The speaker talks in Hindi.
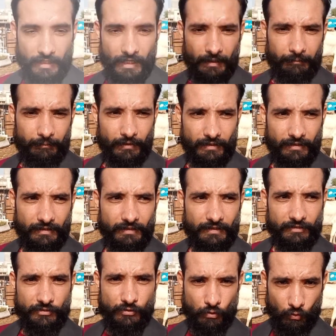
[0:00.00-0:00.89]
जनाब
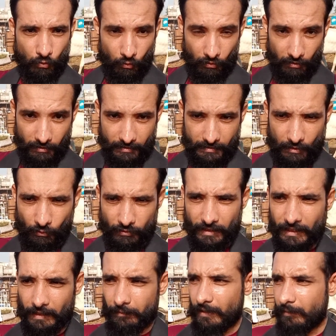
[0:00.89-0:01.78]
जो
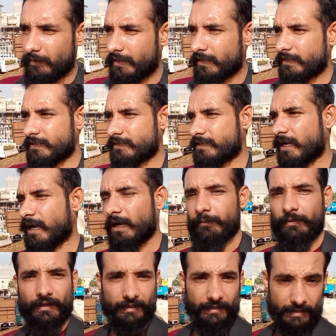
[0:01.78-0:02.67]
सऊदी अरेबिया में
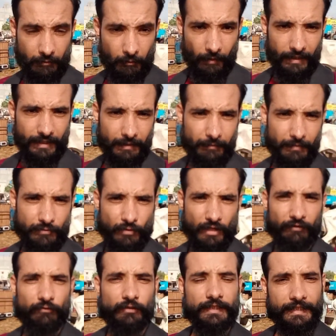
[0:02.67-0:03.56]
जहाँ पर खरीज ममालिक में
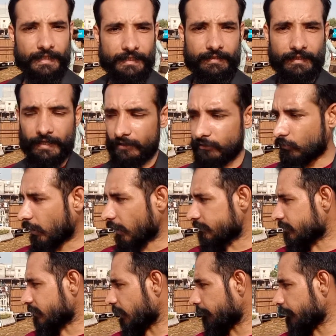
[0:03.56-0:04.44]
जो है वो ईद है तो
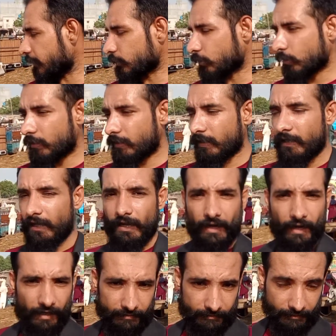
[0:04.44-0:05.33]
आज जनाब ईद
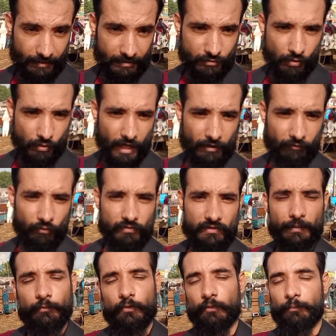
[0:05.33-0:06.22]
अजहा जो है वो
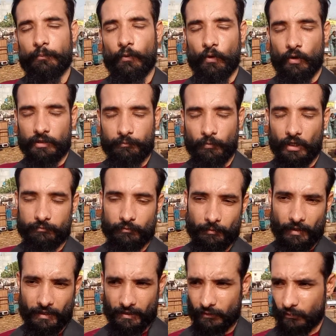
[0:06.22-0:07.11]
सबको बहुत बहुत
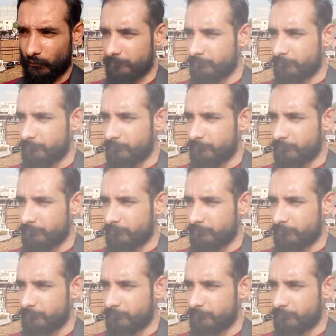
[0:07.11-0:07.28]
मुबारक